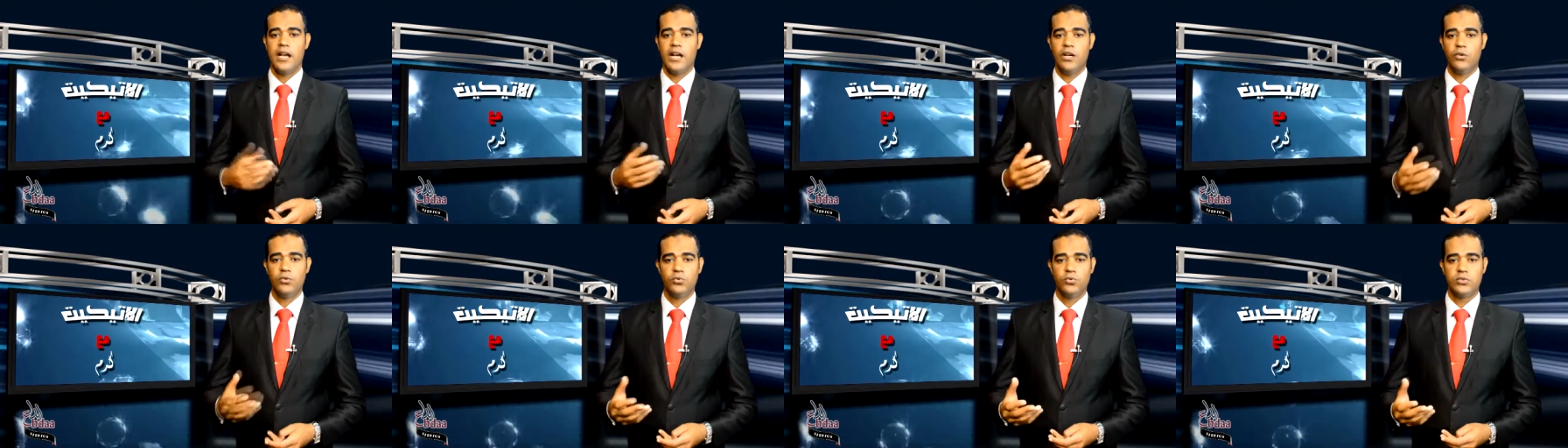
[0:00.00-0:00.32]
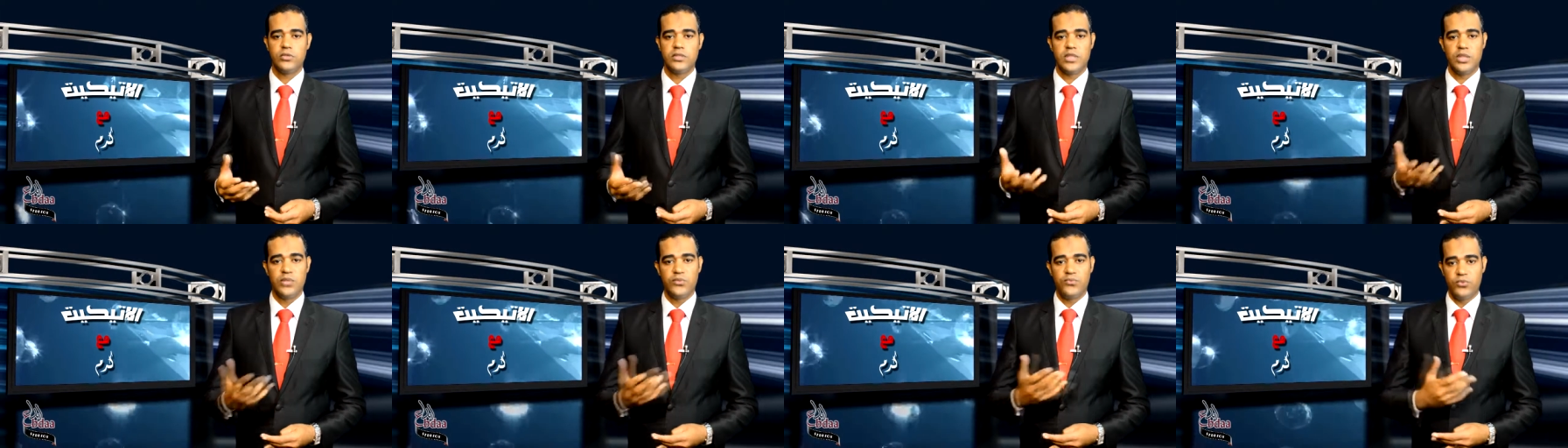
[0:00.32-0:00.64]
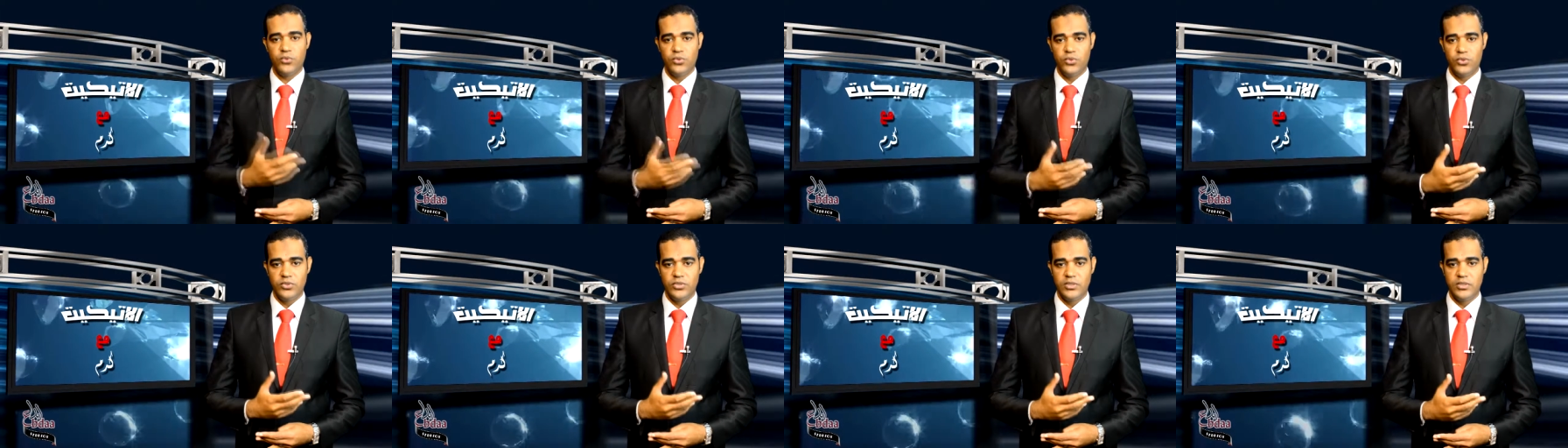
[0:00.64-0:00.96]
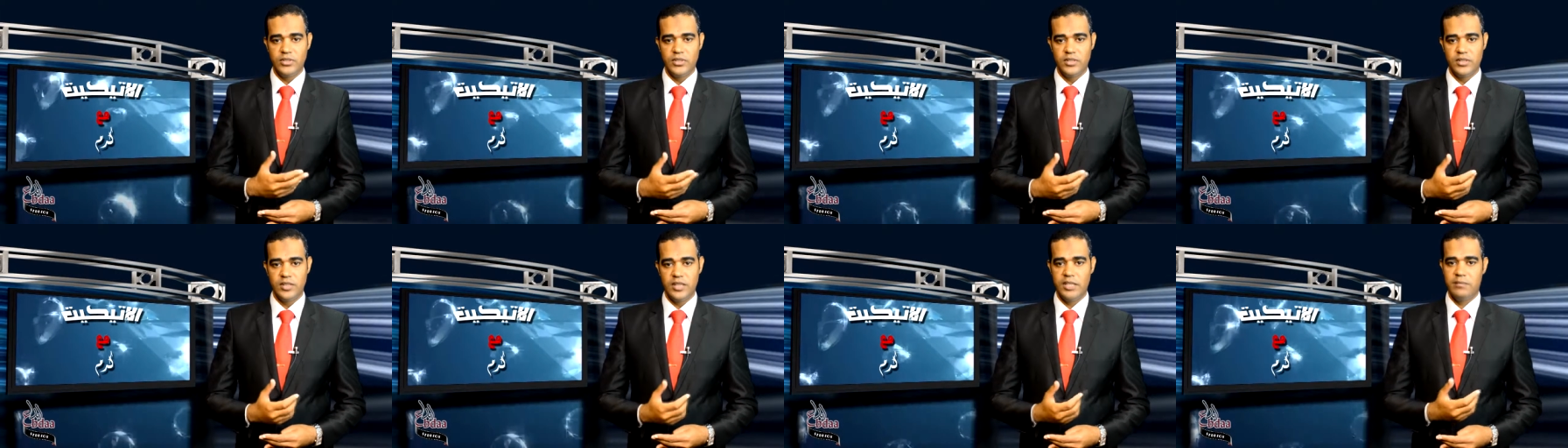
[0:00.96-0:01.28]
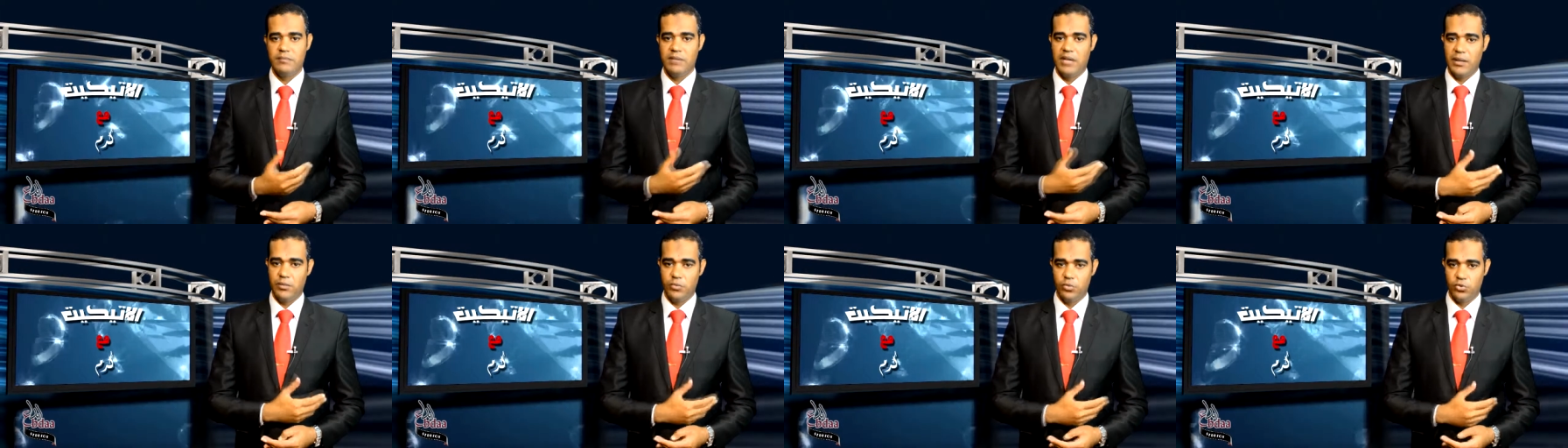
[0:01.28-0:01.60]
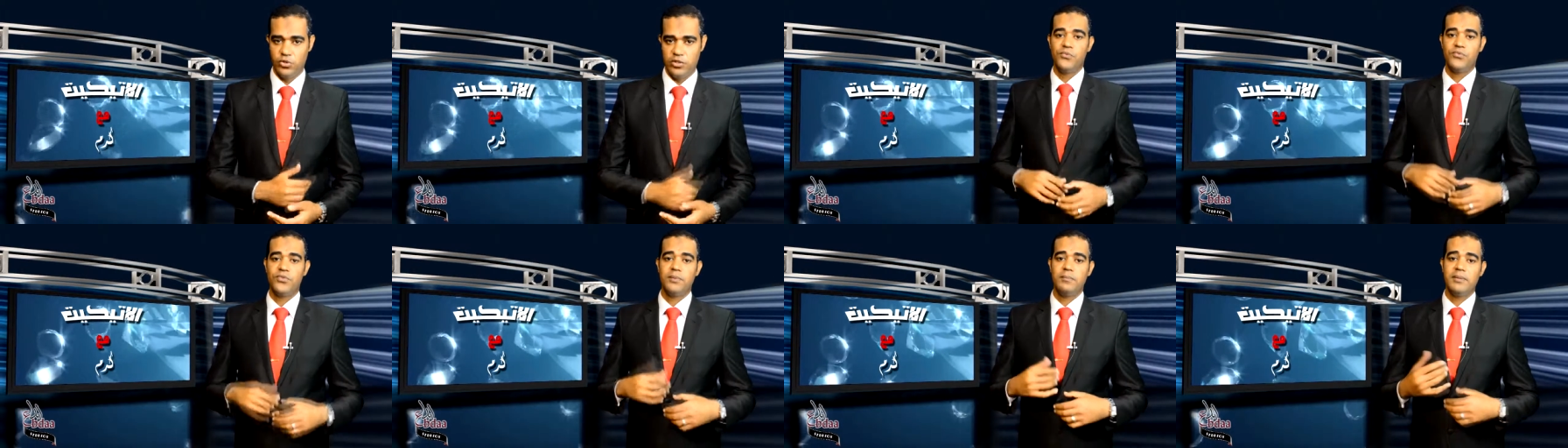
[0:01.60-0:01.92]
او التليفون
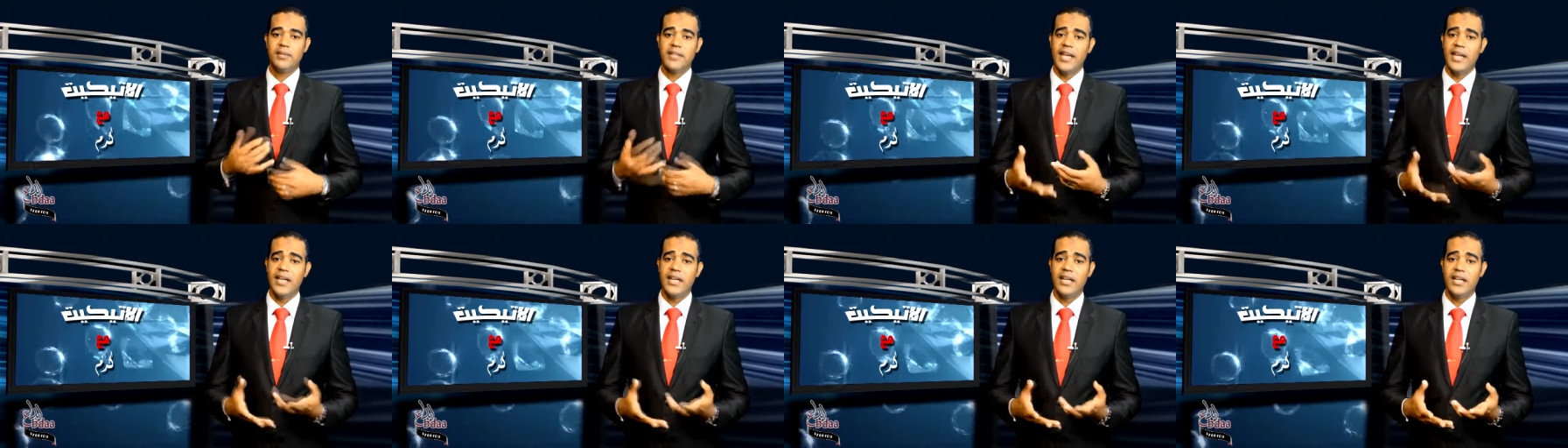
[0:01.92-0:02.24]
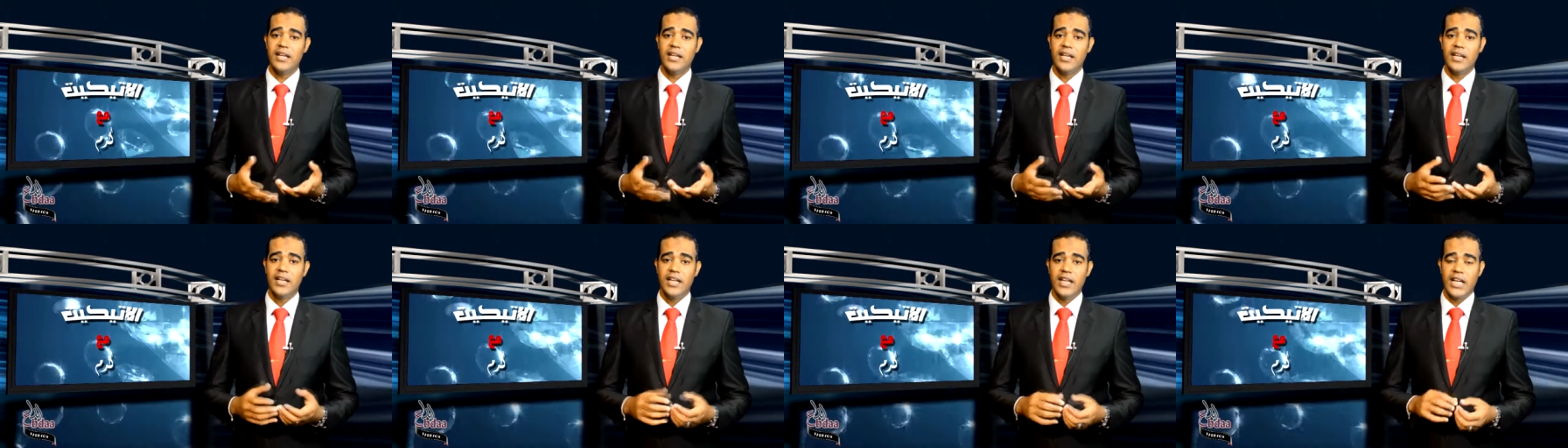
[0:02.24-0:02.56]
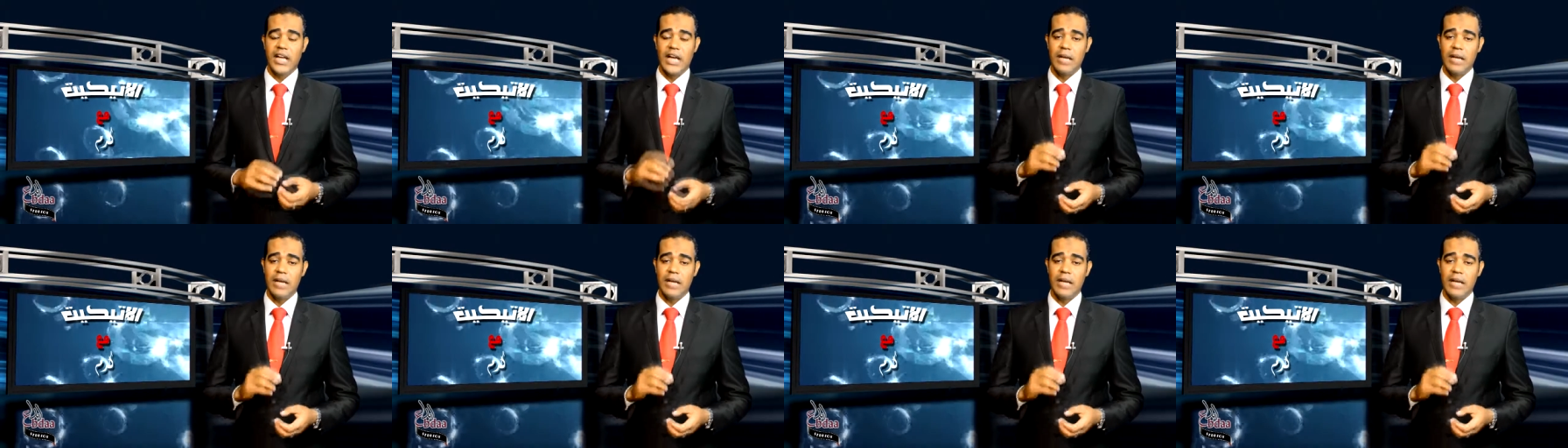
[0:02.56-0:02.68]
المحمول في البدايه